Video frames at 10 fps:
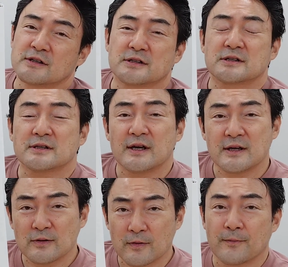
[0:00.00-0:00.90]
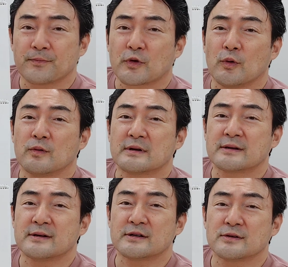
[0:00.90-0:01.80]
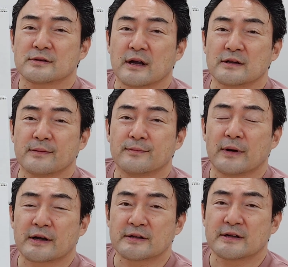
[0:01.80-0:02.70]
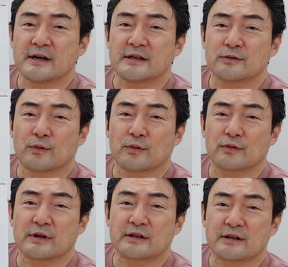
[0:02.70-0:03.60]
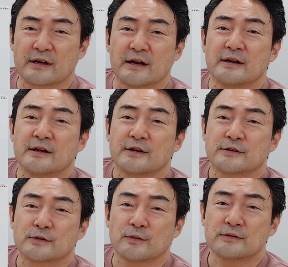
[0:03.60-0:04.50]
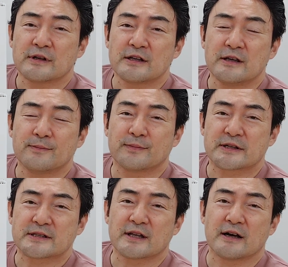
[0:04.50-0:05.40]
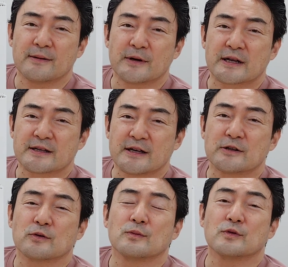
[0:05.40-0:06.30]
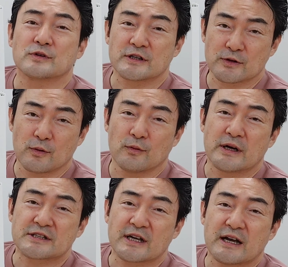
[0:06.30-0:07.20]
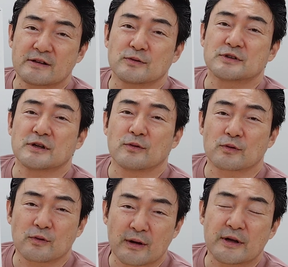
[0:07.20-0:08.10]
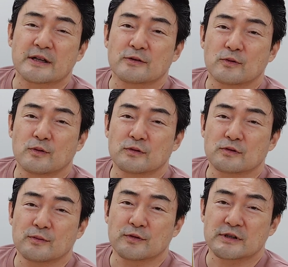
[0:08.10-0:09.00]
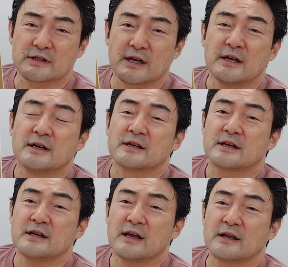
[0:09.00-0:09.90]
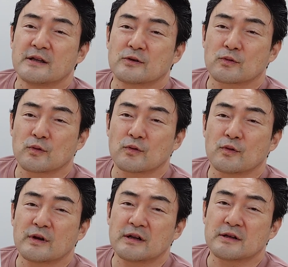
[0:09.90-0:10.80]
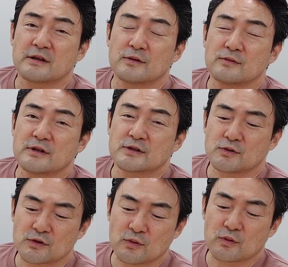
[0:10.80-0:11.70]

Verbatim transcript: 実際の後楽園球場のあんなバカでかいところだったらそんなに一発ではまらないと思うんですよわちゃーっとした音がまだ残ると思うんですが綺麗に整えられてるのは少し